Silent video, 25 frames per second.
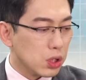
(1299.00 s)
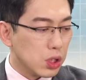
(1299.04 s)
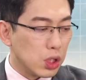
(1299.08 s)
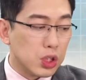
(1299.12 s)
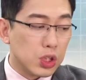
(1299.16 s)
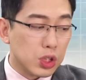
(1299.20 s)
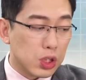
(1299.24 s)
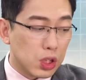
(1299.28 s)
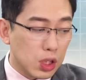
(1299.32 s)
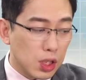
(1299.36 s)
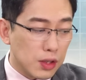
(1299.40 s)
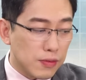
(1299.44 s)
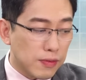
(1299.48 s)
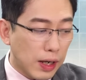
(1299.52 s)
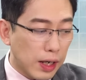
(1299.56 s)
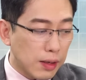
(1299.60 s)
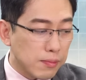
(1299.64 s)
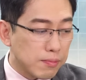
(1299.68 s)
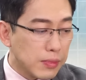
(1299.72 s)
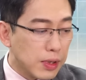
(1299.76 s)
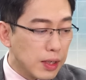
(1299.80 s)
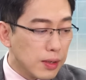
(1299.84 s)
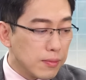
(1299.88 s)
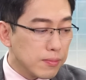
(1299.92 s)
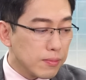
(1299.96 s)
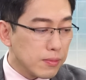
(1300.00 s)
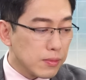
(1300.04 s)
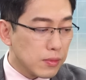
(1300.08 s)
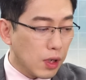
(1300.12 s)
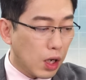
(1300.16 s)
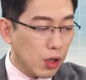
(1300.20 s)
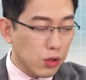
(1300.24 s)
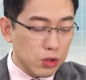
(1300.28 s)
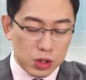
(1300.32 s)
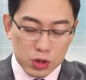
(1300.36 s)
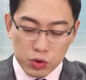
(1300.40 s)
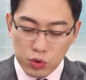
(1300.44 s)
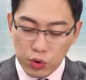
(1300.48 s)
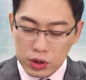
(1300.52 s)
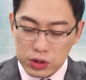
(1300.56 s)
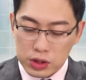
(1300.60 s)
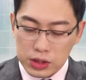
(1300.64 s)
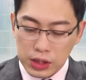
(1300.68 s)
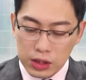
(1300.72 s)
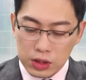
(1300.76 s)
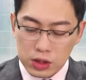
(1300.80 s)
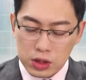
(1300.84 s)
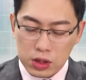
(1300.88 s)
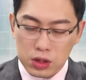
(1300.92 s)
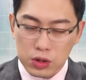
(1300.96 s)
提醒的地方。然后你会
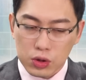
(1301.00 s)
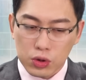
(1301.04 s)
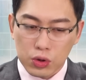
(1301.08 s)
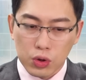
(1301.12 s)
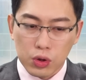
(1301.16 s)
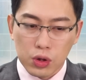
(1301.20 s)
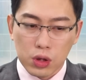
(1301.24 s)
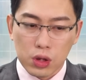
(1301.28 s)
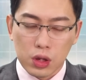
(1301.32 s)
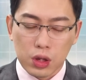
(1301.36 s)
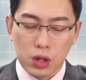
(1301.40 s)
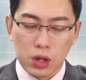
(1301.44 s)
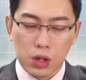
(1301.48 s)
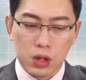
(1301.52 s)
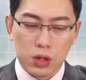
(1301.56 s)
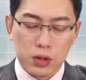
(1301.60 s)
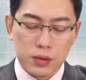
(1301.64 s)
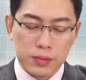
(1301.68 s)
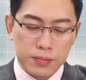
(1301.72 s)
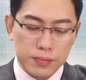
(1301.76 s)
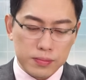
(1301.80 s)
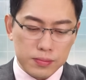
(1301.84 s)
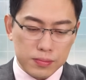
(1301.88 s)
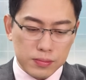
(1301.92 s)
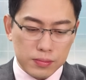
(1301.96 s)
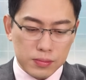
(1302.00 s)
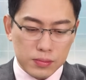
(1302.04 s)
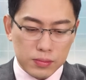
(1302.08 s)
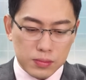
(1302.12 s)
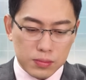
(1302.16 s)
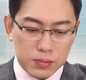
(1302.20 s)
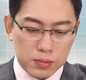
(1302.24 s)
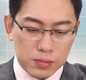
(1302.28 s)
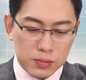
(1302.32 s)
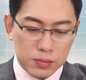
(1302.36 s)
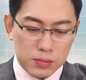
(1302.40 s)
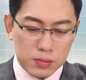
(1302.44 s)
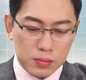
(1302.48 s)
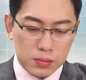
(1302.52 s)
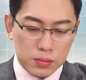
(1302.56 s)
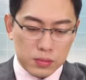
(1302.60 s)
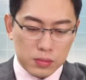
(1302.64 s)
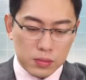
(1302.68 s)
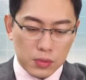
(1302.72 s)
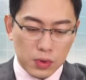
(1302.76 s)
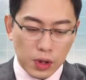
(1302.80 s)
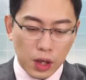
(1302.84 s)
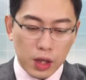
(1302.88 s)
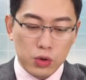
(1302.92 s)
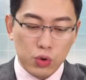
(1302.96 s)
像是那个，
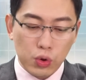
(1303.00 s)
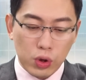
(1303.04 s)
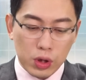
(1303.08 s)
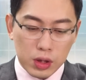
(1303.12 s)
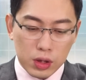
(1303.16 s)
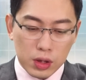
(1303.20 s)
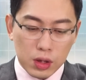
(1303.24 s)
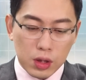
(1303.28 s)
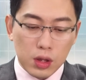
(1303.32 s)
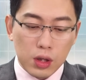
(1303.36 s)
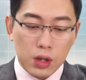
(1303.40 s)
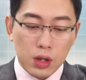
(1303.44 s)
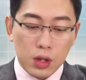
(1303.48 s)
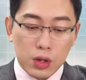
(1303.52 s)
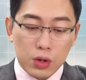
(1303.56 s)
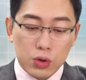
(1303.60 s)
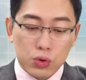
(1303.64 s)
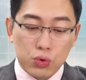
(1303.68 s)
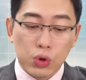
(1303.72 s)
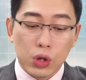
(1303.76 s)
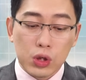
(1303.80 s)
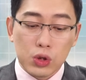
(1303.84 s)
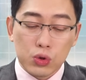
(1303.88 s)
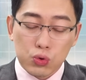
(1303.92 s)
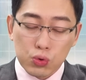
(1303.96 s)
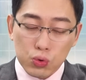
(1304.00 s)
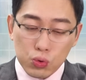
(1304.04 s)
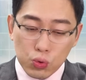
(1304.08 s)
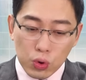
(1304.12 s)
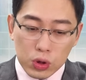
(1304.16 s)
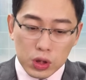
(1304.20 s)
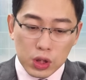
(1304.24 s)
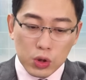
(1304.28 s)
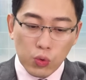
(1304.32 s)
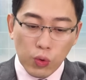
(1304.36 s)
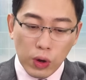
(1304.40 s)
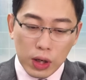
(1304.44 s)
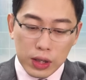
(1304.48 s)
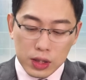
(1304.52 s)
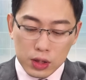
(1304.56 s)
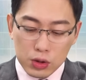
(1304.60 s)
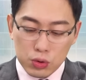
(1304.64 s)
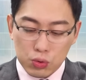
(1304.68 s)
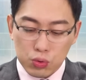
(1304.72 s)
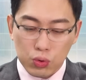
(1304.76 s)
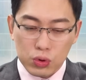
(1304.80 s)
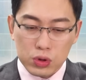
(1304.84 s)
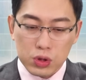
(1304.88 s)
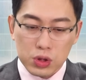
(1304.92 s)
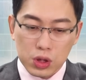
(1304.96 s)
哎，对，所以如果你万一
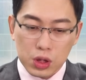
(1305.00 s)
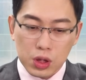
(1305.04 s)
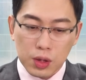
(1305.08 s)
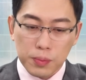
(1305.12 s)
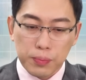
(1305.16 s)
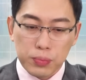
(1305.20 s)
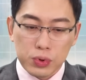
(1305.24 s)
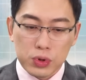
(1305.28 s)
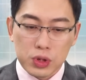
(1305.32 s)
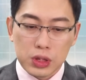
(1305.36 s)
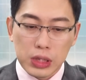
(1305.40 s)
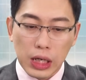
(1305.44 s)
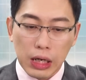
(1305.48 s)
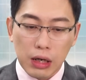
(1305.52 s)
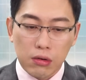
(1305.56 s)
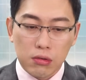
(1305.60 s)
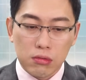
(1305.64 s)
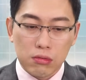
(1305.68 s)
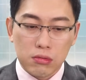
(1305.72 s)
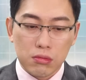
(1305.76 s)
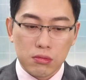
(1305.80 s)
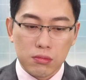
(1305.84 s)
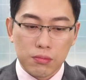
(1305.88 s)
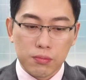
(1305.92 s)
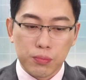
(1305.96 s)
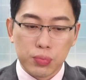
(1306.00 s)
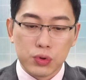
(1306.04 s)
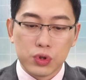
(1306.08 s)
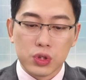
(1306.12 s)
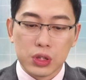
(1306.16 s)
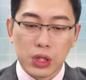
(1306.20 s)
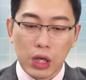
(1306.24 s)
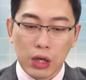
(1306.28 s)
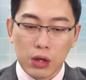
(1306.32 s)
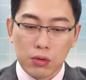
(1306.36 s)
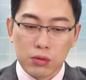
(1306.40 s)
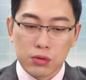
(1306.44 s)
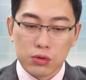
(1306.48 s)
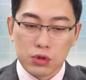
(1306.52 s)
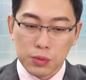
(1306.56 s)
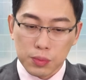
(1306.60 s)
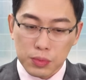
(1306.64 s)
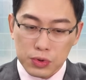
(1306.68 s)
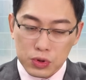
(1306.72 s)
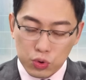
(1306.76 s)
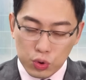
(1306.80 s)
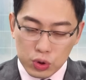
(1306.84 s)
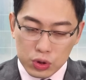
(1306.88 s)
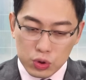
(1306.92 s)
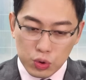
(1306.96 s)
如果你真的不知道。不知道怎么
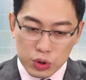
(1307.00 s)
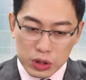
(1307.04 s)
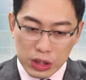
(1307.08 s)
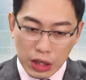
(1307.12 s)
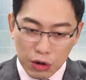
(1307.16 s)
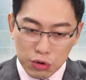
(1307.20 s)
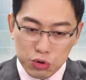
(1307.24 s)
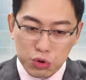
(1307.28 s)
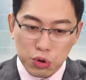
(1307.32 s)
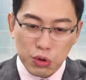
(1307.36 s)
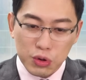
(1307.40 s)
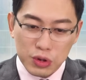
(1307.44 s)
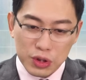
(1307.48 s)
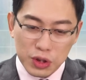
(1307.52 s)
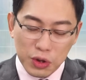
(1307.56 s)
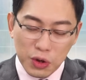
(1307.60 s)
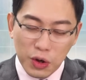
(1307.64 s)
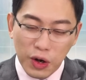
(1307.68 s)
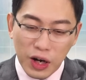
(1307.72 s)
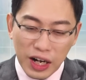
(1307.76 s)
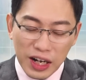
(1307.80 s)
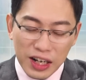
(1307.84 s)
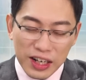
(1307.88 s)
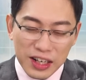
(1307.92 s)
做做操作的话，